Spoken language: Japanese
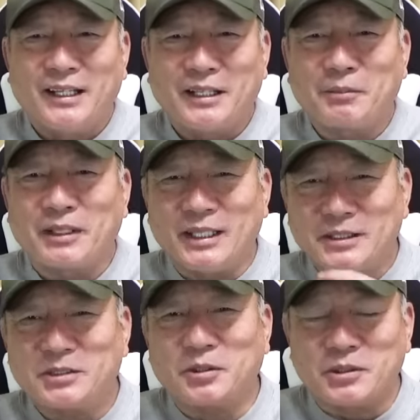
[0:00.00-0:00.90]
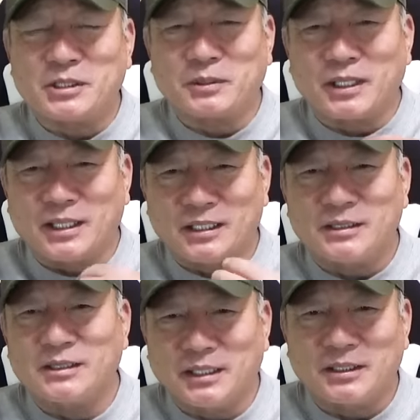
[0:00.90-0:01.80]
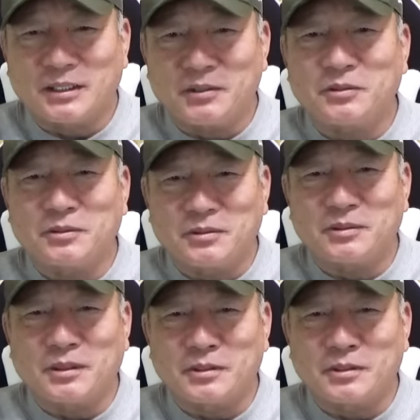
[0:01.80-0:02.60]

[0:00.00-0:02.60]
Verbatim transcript: やっぱ熱意を一番感じたっていう